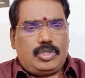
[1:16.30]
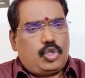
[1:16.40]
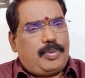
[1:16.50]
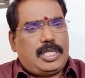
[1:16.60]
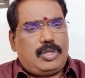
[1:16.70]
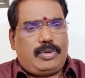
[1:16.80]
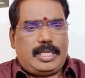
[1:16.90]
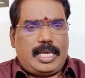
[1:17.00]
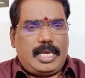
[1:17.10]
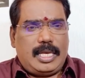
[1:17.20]

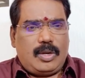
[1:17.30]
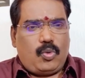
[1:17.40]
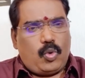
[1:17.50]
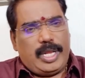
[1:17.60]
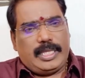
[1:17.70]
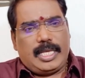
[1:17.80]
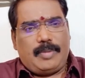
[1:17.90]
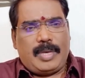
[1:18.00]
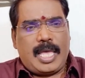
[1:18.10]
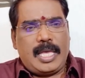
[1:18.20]
சுபத்துவத்தை
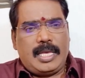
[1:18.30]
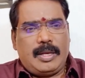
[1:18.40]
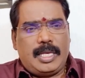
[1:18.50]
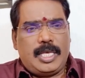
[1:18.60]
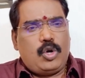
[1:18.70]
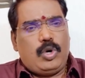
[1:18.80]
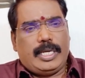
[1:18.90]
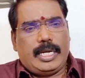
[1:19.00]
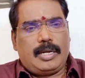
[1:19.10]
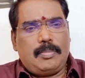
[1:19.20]
ஒளித்தன்மையை
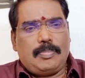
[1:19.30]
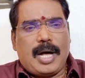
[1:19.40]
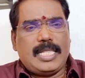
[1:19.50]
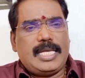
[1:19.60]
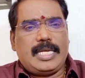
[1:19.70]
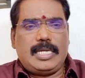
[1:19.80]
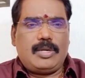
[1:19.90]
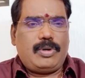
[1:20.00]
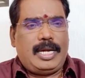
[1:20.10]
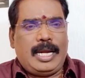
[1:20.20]
இருள் கிரகம்
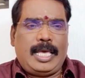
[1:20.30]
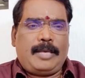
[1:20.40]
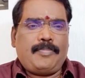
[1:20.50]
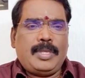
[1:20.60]
பாதிக்கின்ற ஒரு நிலை